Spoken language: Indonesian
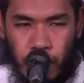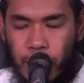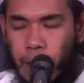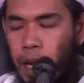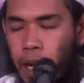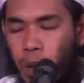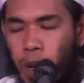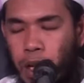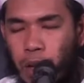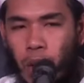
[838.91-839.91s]
sana ada juga
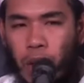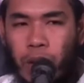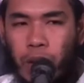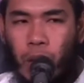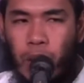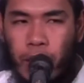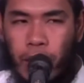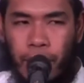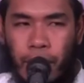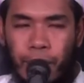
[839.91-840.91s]
idrok
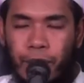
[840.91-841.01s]
idrokan ya